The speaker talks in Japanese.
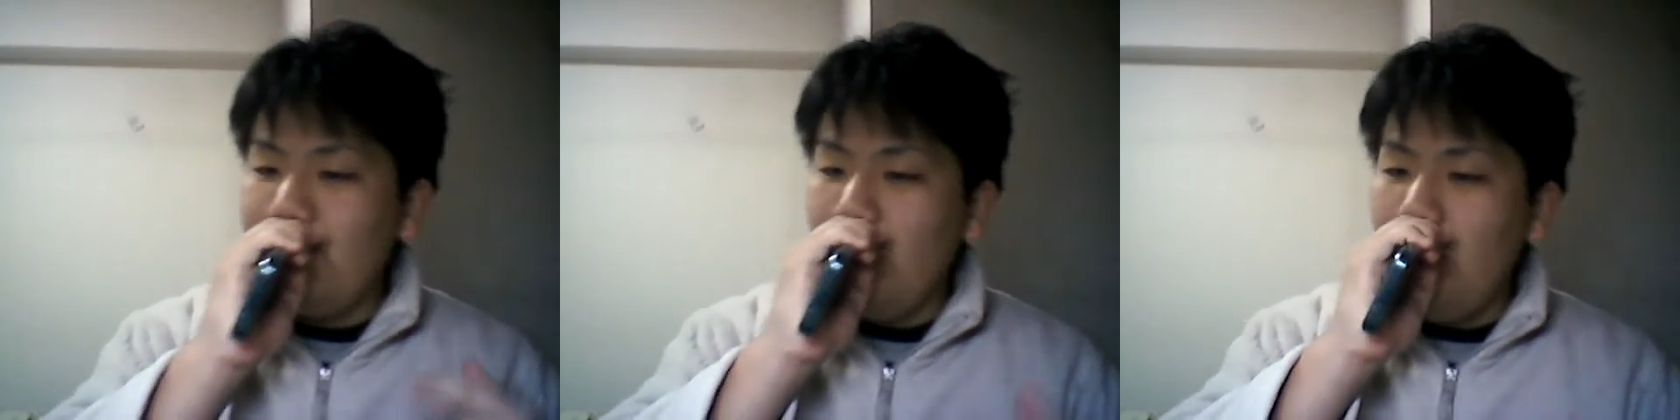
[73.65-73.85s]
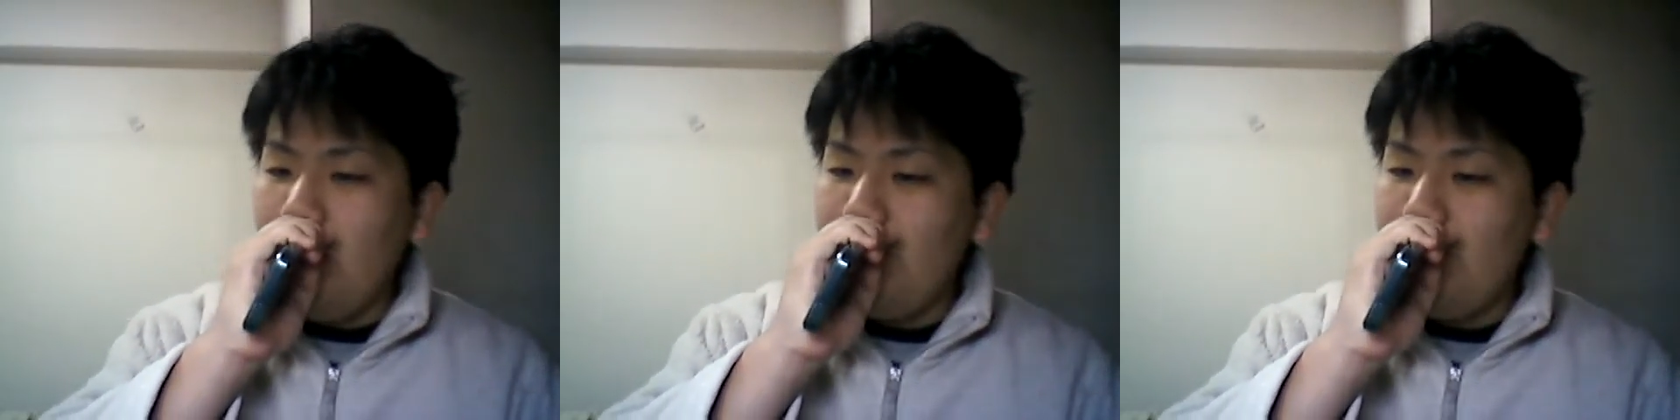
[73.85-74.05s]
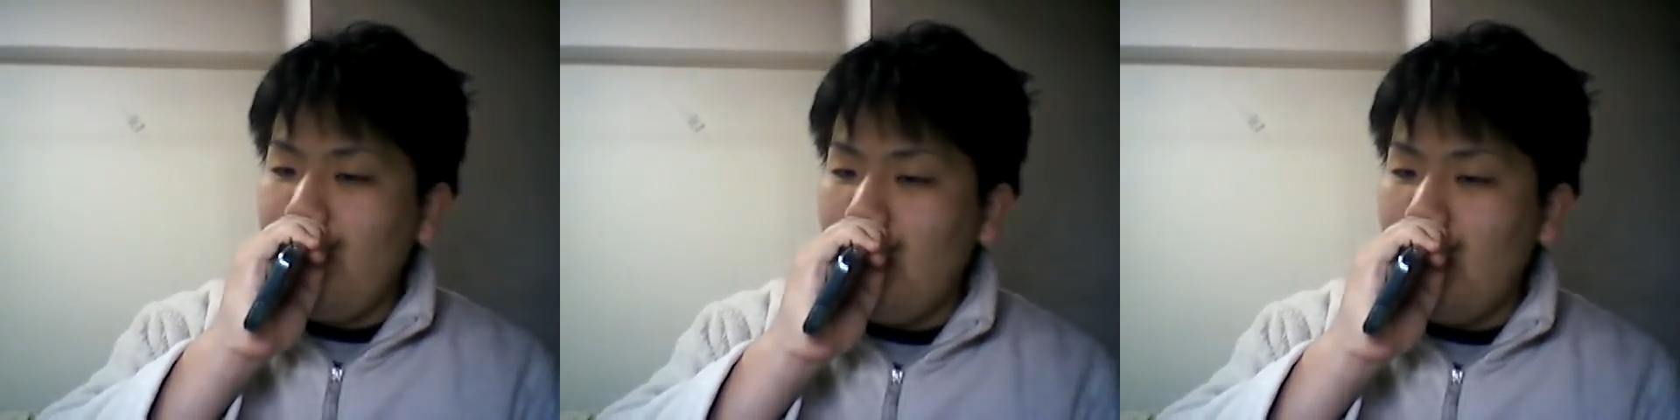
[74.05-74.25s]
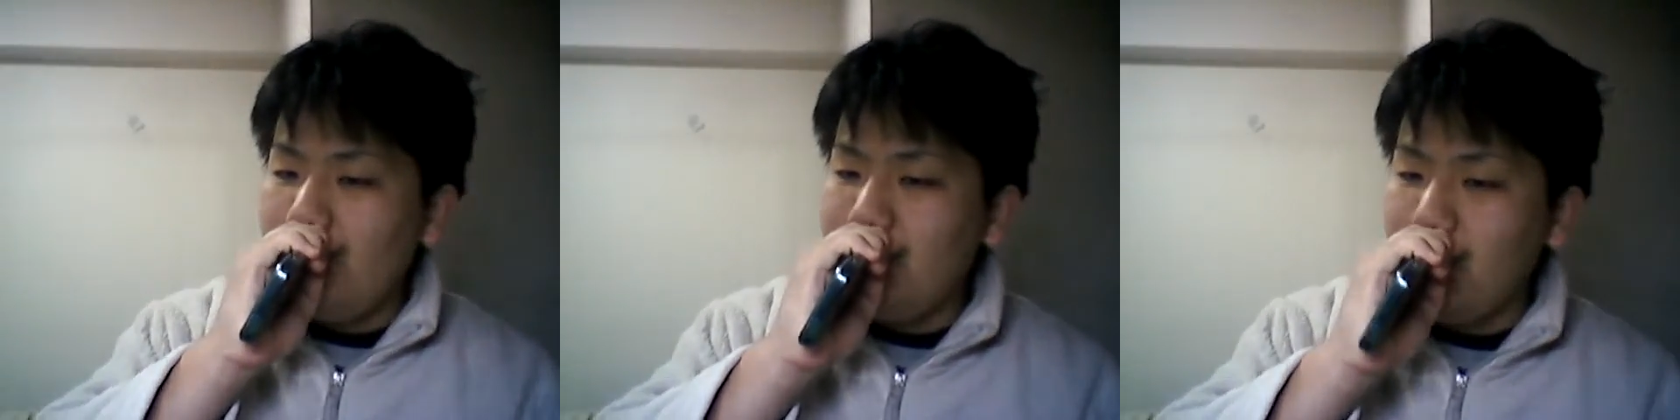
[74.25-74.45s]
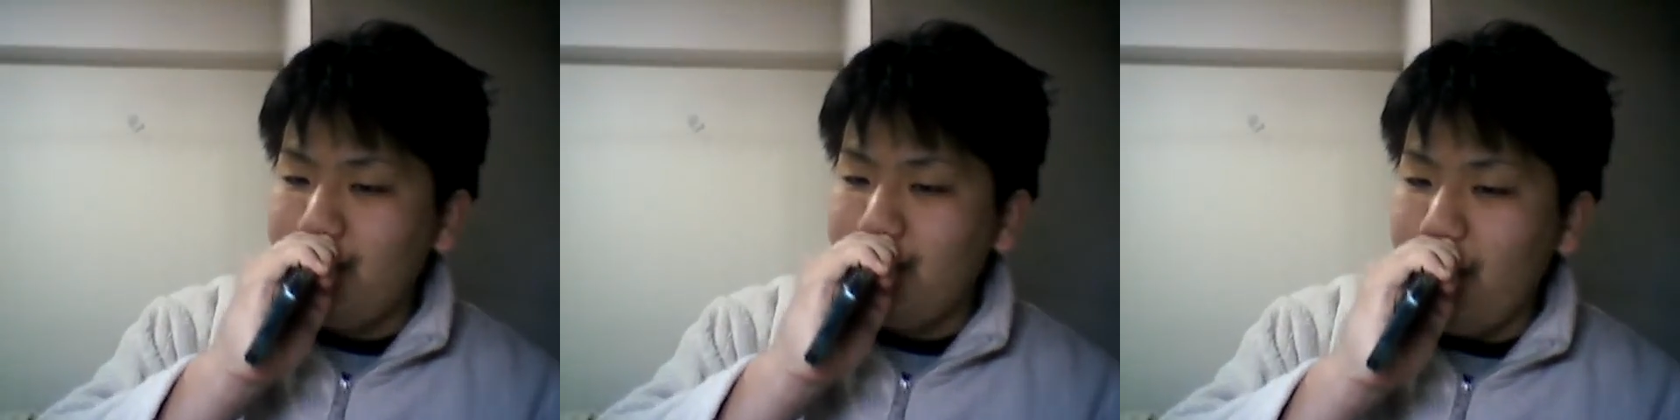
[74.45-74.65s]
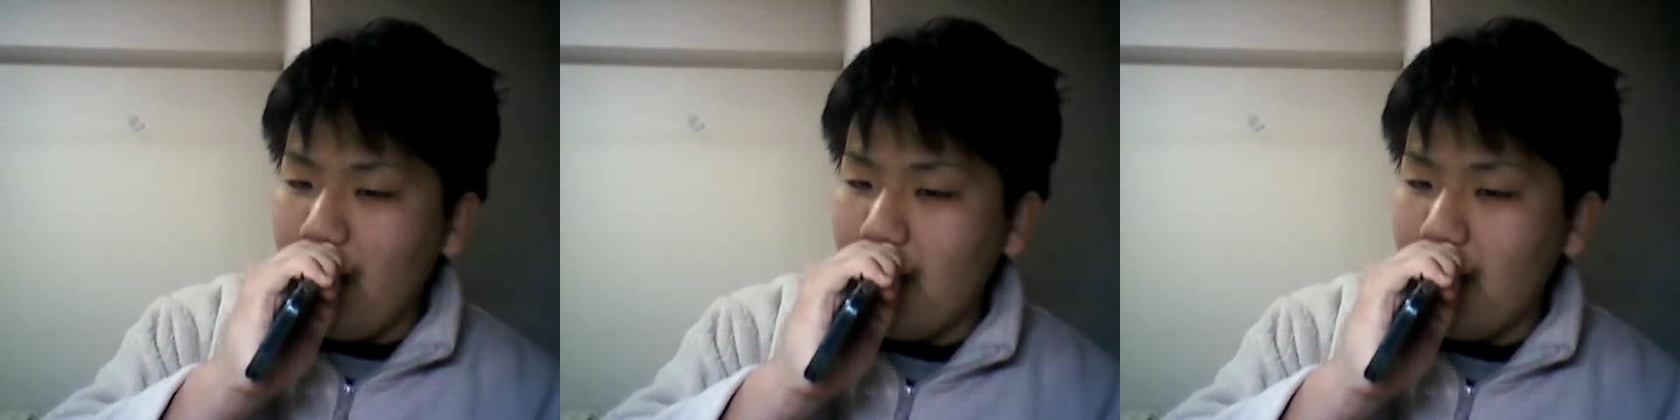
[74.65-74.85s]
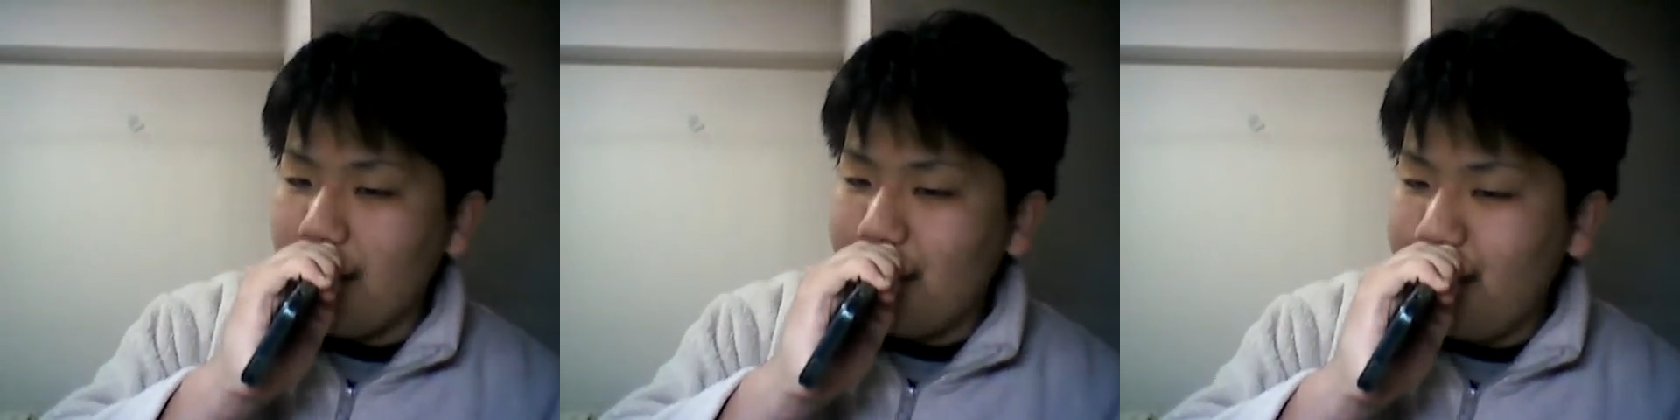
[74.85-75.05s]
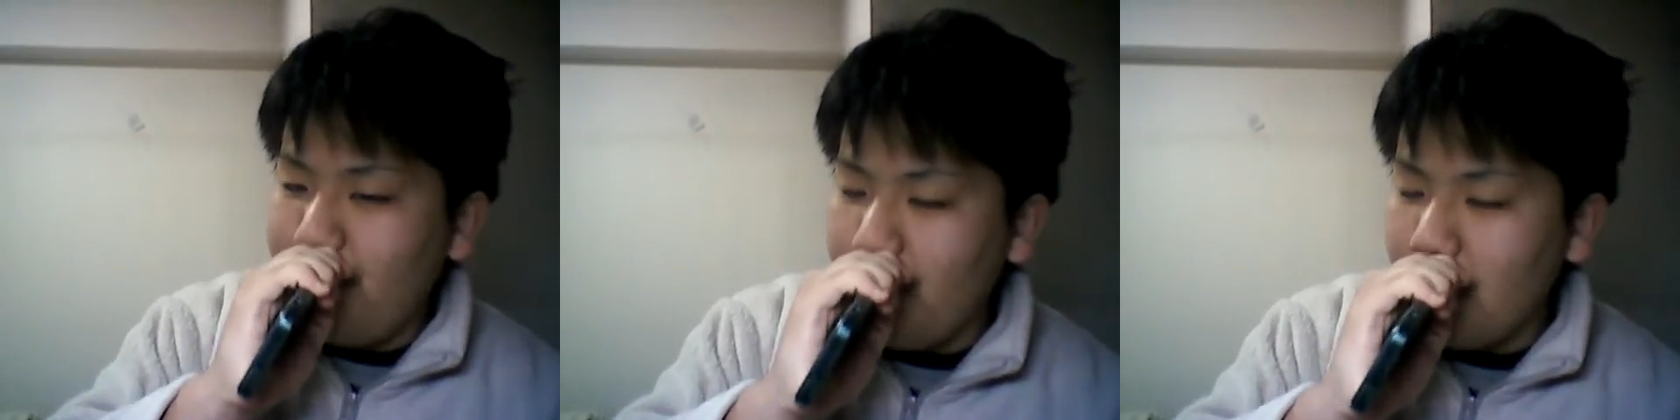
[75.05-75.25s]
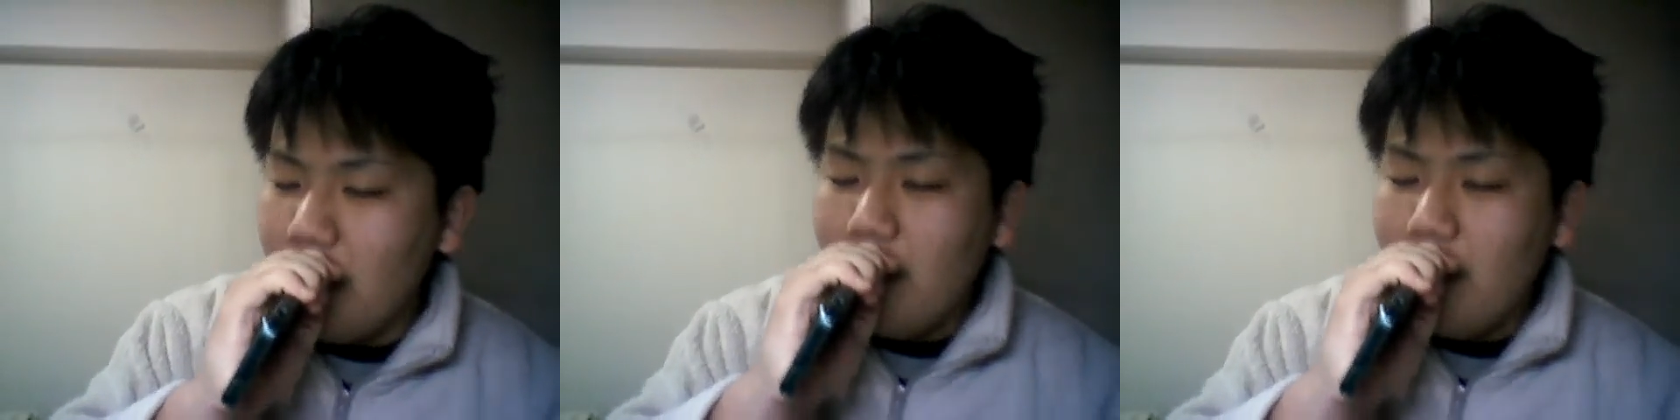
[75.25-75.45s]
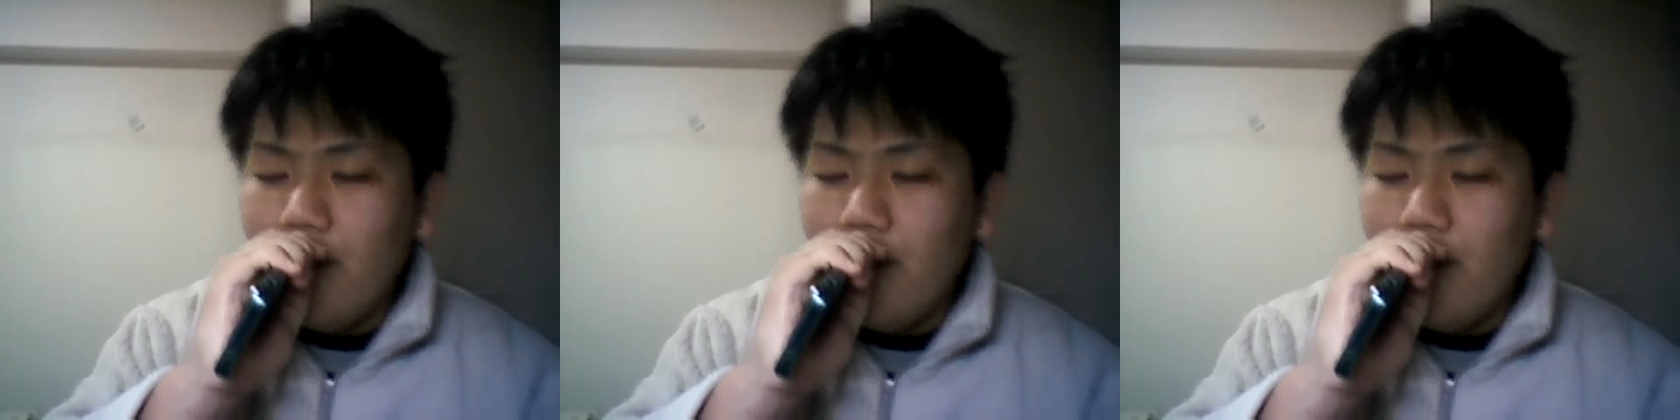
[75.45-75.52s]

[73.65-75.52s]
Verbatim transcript: ポン、ポン、ポン、ポン、プ。